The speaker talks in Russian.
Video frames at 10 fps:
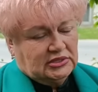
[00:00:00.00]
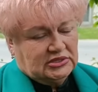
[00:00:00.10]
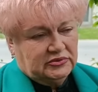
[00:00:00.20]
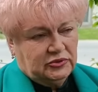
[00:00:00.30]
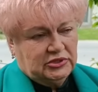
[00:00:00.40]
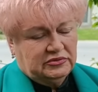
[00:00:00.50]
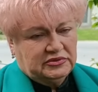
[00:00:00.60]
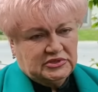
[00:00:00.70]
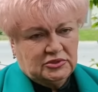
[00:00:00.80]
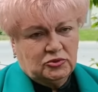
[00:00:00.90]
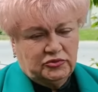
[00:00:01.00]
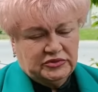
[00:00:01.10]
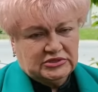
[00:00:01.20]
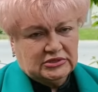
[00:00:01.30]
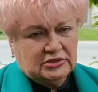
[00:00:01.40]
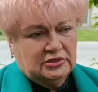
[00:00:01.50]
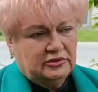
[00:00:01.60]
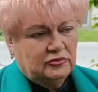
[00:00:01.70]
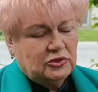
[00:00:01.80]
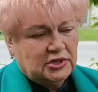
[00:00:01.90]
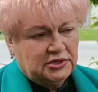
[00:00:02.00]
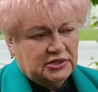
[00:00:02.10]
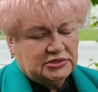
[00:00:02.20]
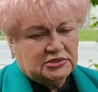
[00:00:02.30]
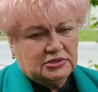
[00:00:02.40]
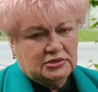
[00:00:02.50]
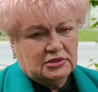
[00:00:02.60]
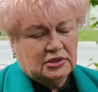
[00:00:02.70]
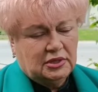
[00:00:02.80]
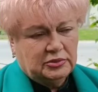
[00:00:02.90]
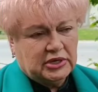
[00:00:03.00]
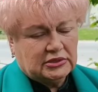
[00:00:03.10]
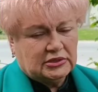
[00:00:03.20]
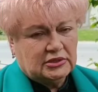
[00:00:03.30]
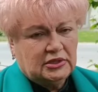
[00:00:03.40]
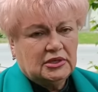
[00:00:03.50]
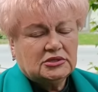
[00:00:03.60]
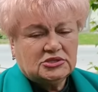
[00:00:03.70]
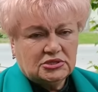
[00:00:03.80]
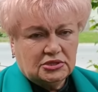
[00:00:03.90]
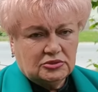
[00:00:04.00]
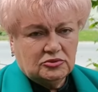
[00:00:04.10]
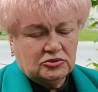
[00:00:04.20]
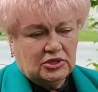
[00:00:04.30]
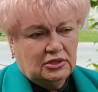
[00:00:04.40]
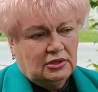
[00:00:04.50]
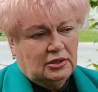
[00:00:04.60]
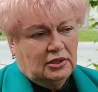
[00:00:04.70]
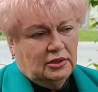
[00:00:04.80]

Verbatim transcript: Сегодня во всех офисах Вулканешт, Камрата, Чедерлунги –